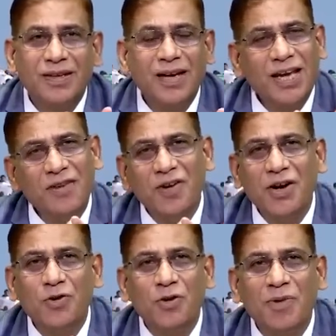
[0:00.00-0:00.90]
कई
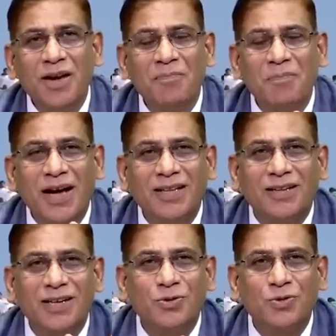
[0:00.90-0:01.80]
वीडियो में हम बात
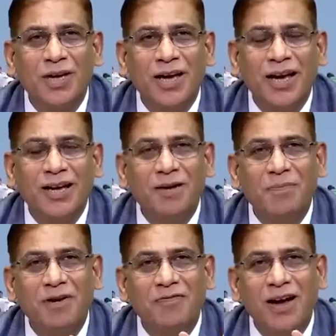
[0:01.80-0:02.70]
कर चुके हैं कि
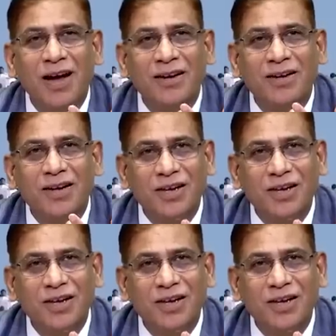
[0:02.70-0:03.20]
भगवान